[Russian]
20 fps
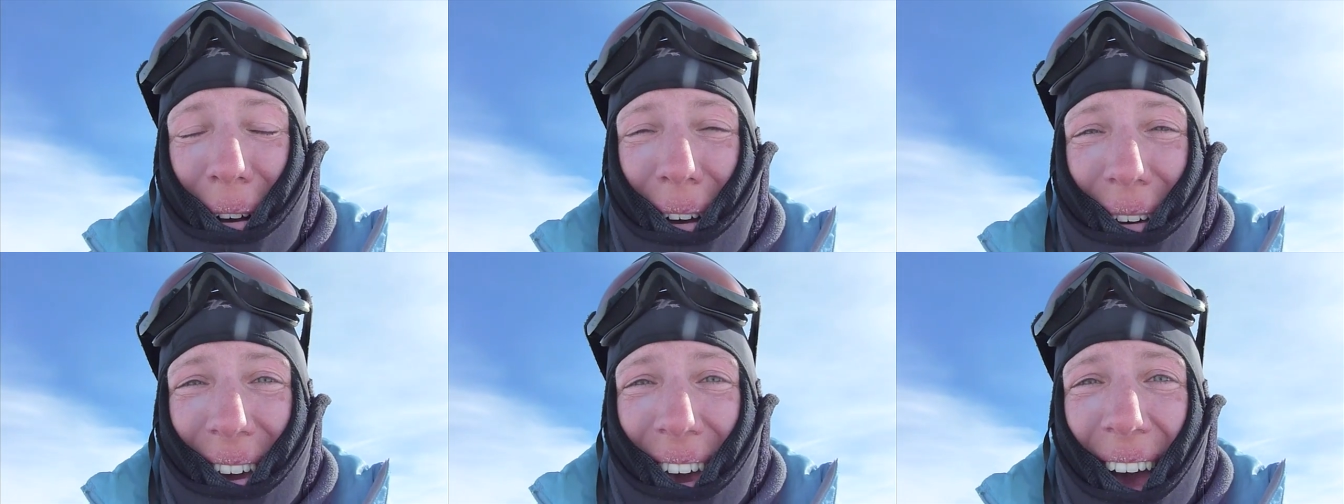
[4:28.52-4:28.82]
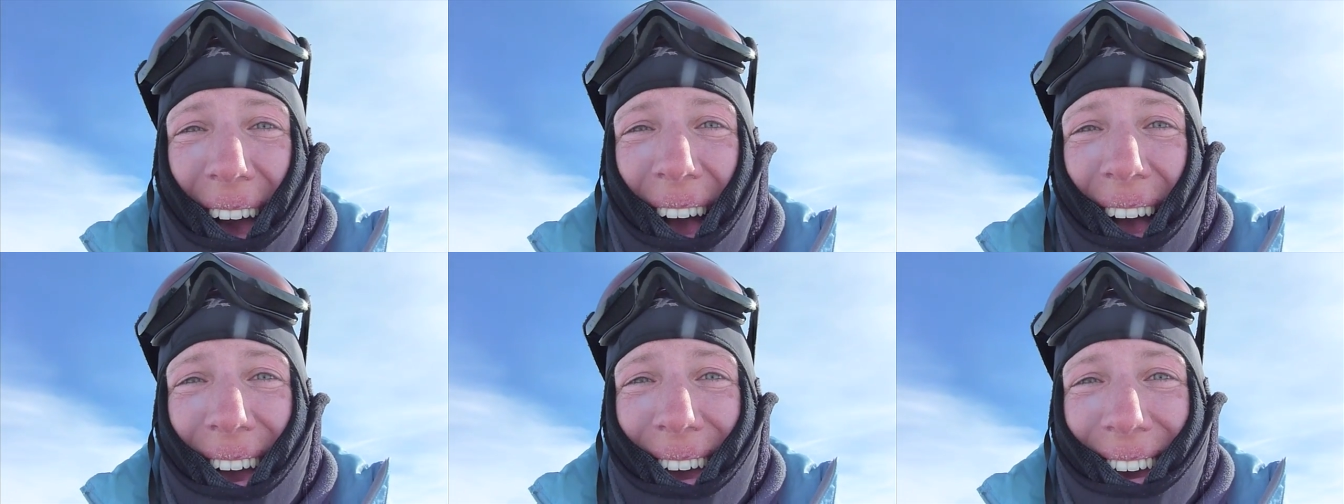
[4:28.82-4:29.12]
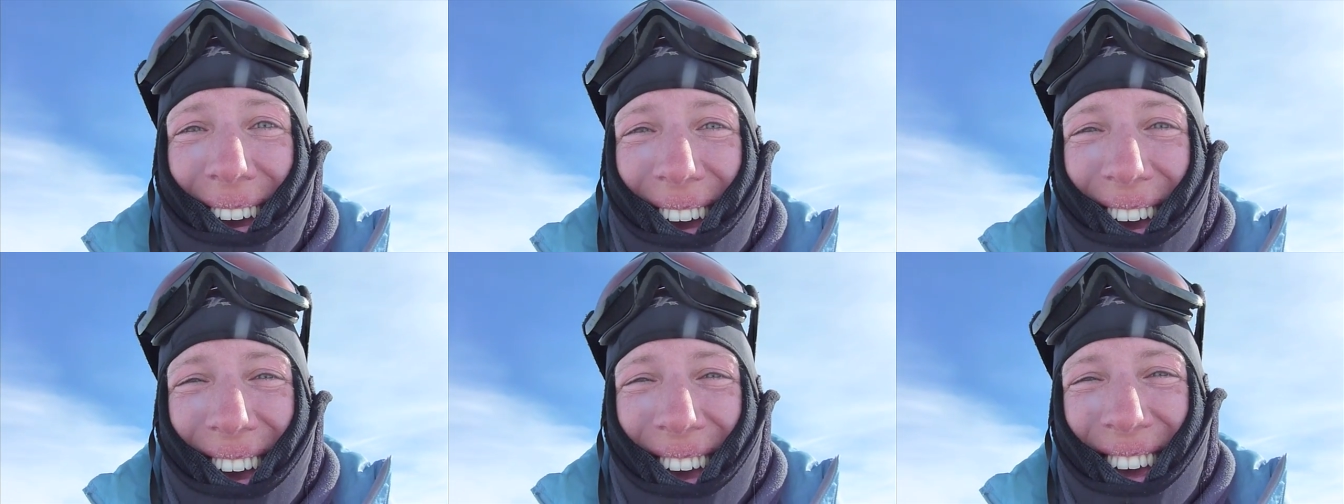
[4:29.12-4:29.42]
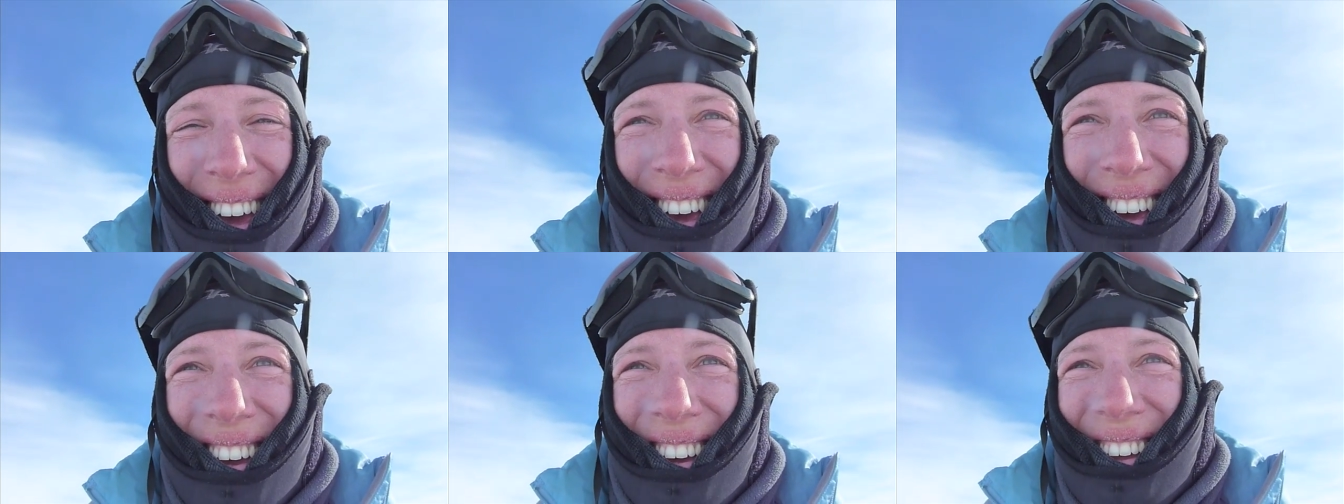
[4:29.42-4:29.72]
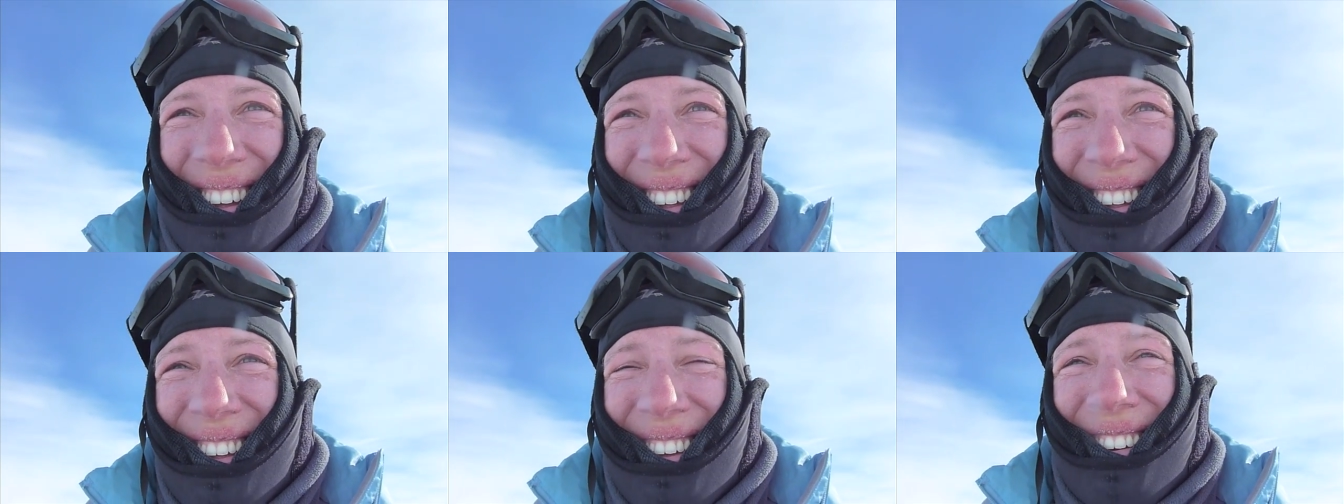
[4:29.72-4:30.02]
Я так...
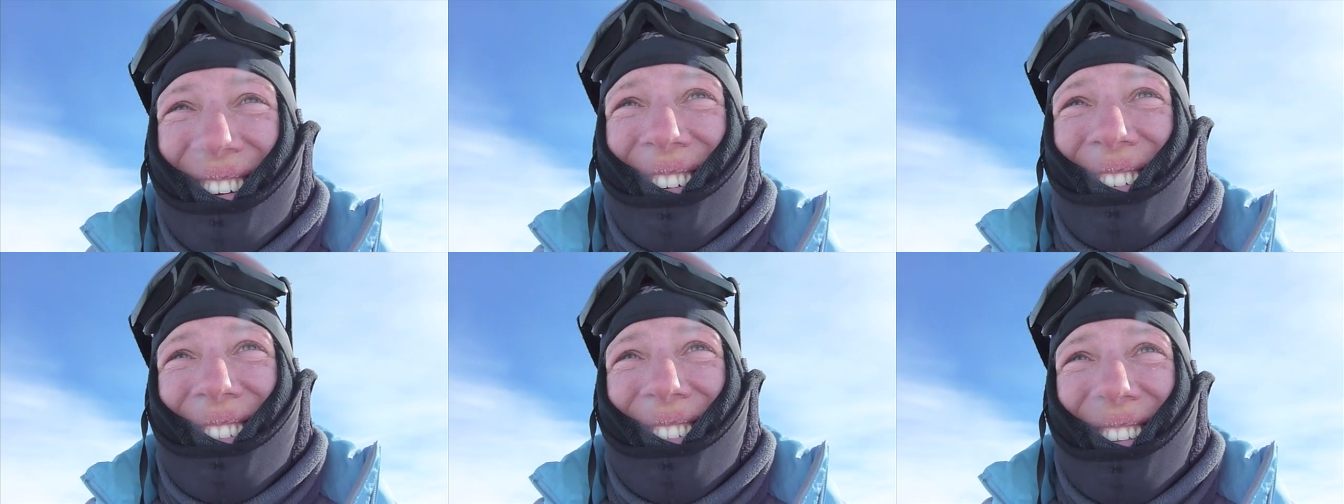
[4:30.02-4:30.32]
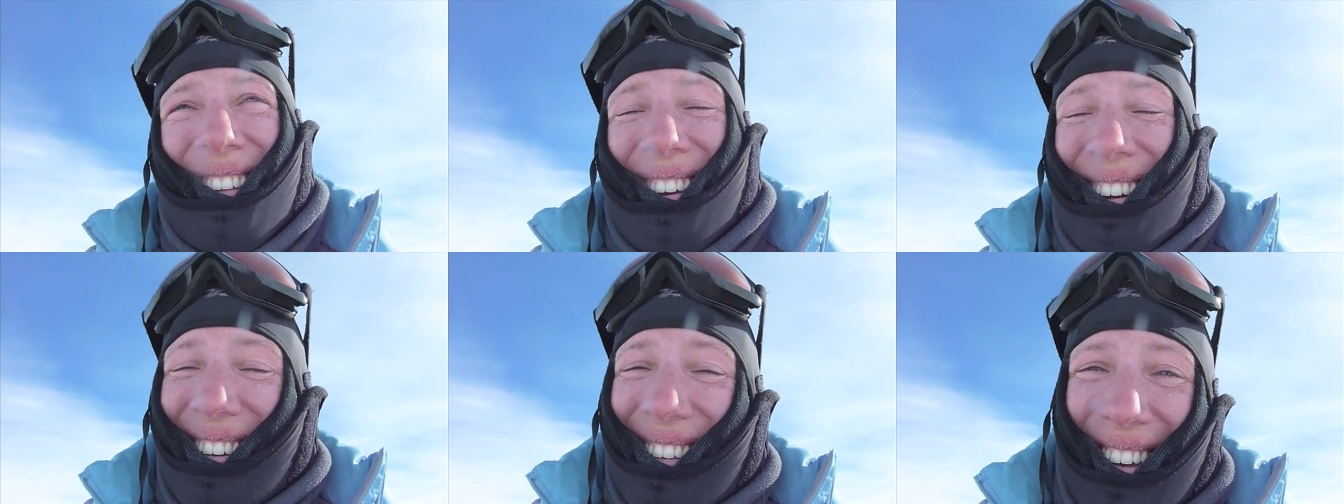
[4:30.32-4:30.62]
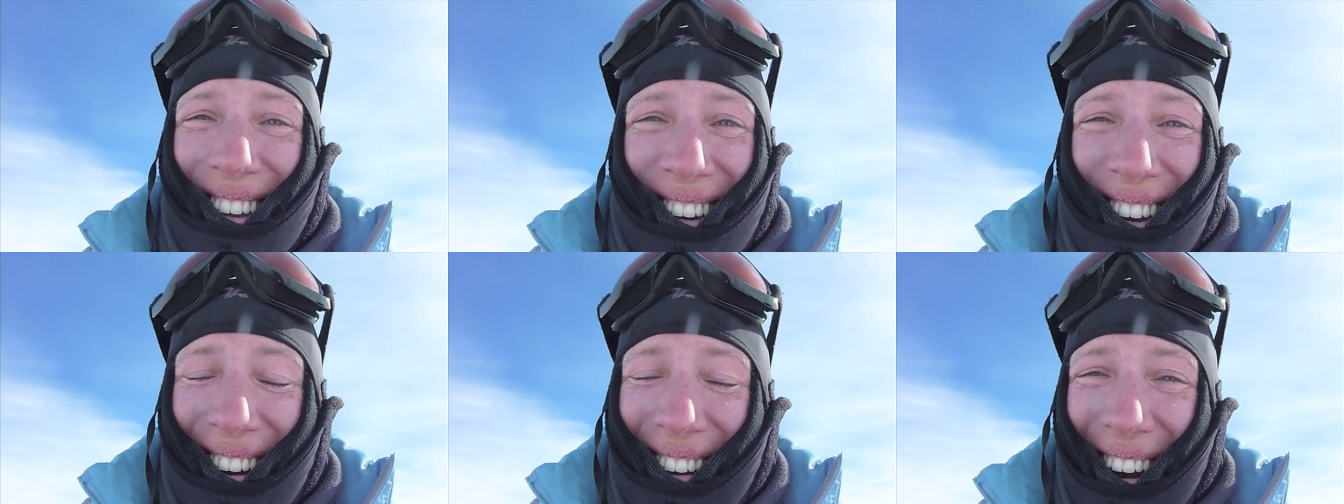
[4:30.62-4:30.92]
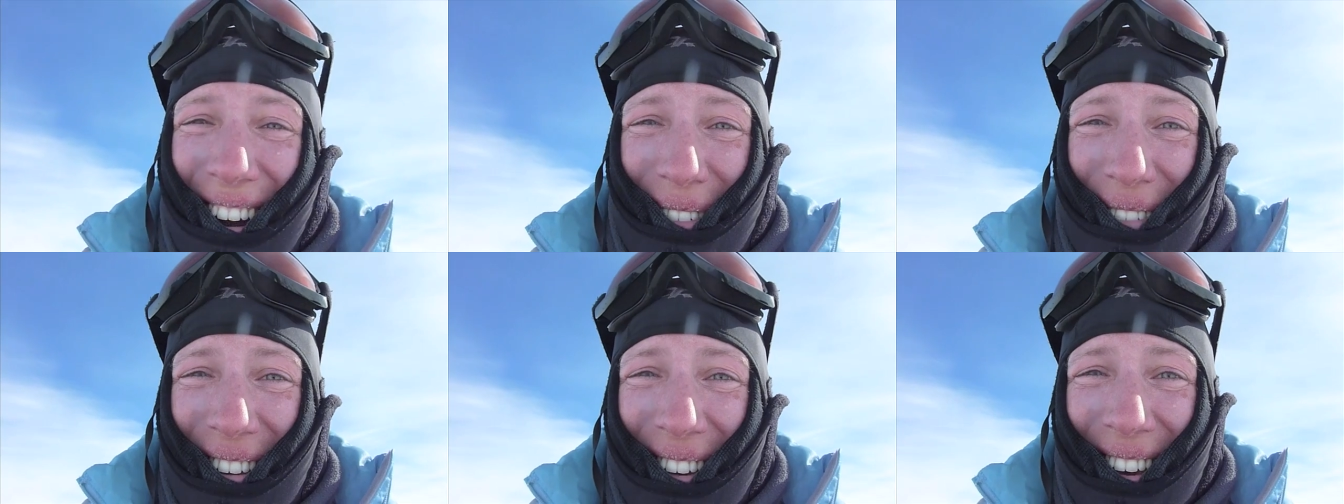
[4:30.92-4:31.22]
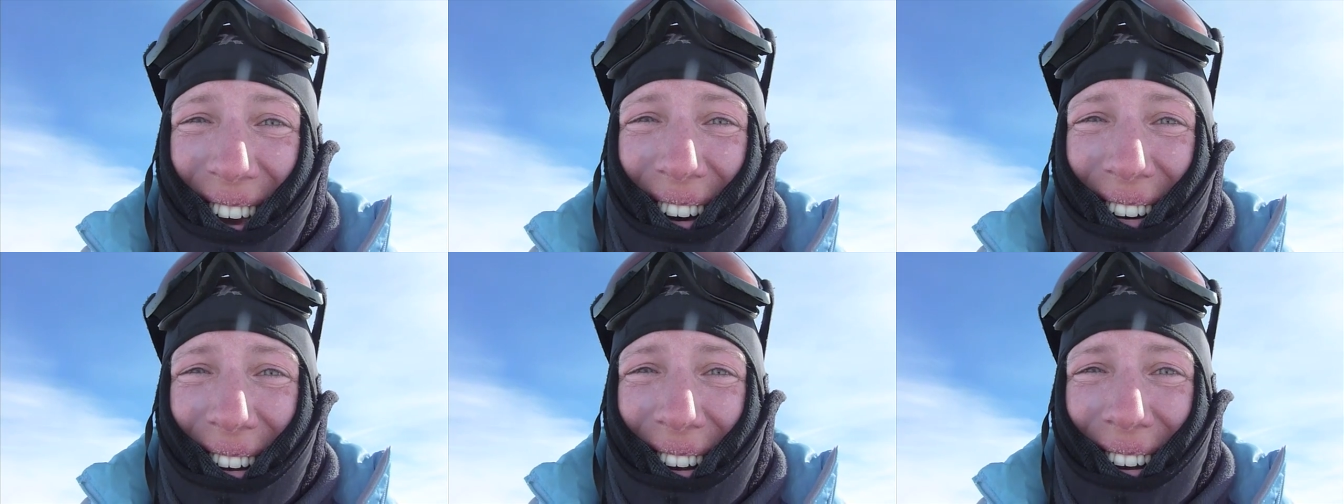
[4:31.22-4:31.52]
Я даже поверить не
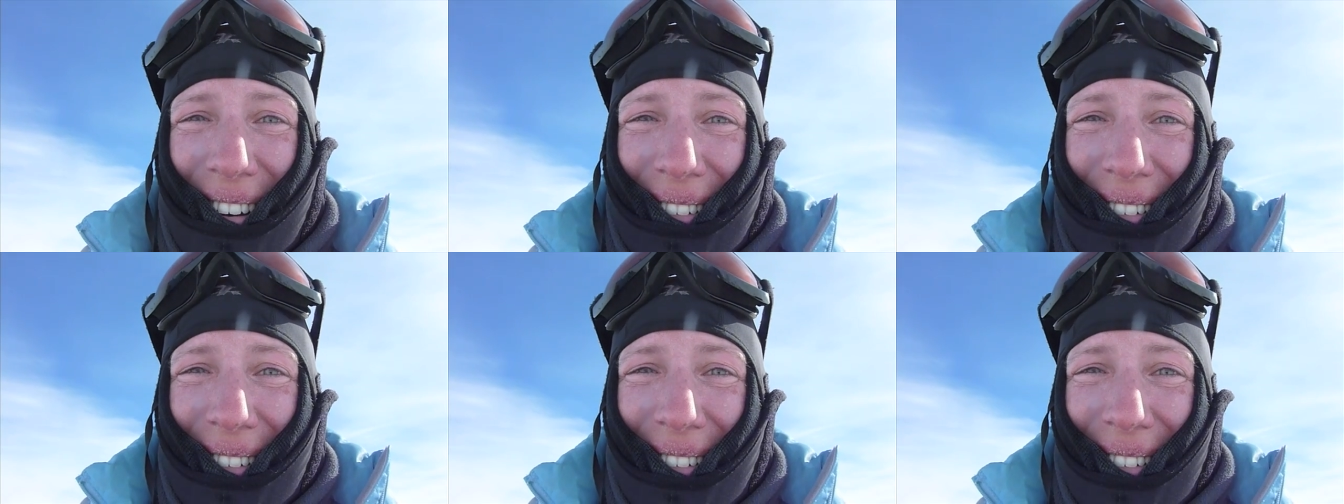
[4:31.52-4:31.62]
могу.